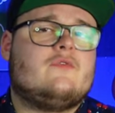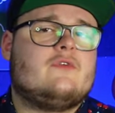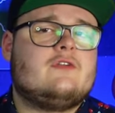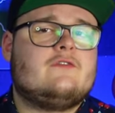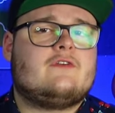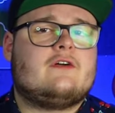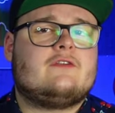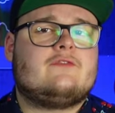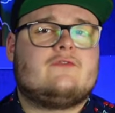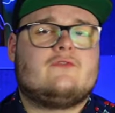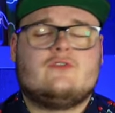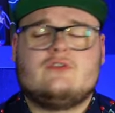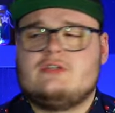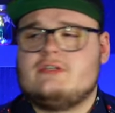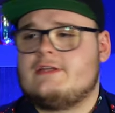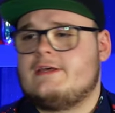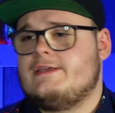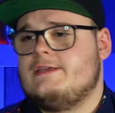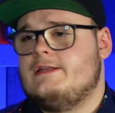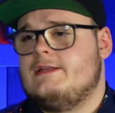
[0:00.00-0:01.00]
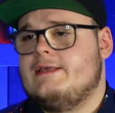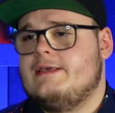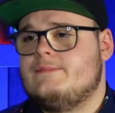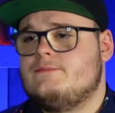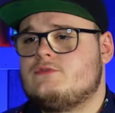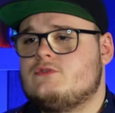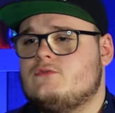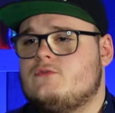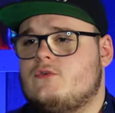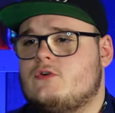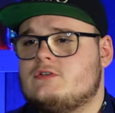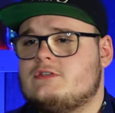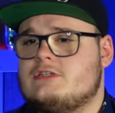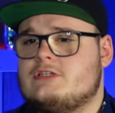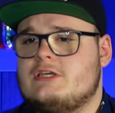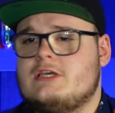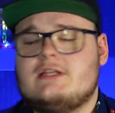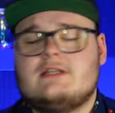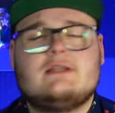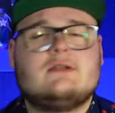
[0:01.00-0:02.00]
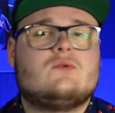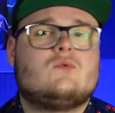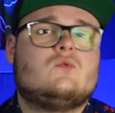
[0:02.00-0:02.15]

Auf jeden Fall führen die da ihr Leben so vor sich hin